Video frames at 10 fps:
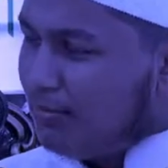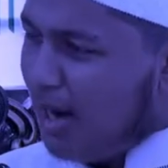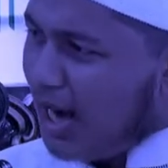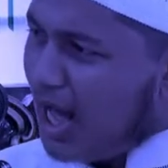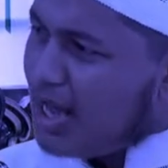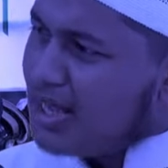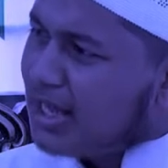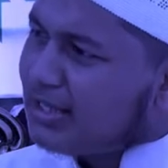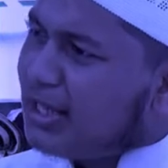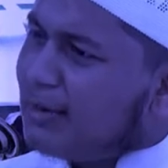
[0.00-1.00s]

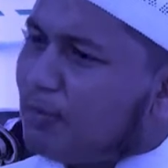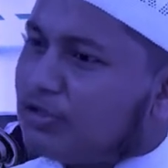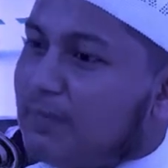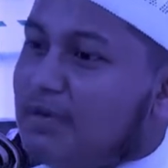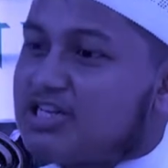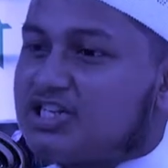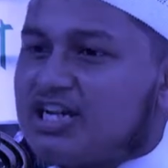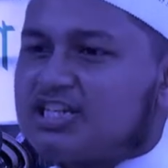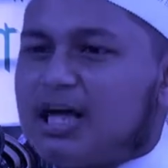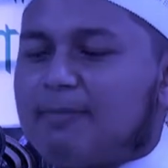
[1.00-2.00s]
মালাইকাদের প্রতি
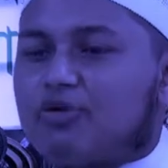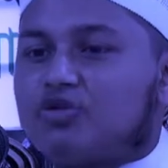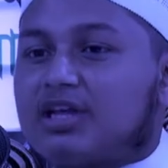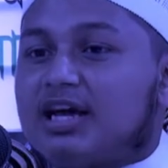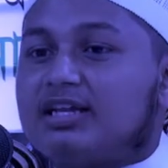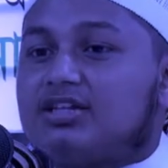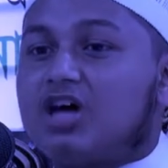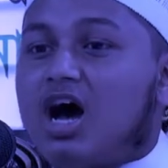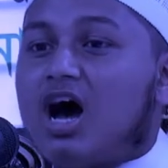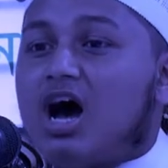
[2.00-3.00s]
বিশ্বাস স্থাপনকারীর
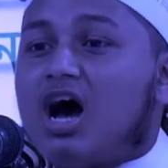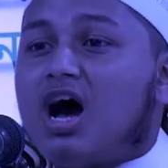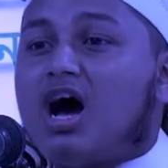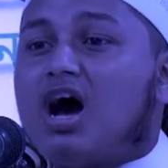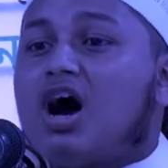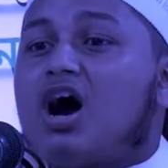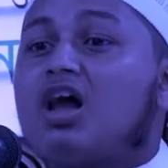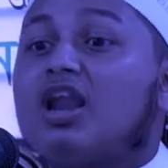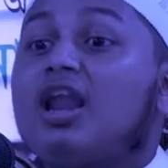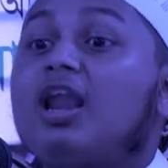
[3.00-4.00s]
দল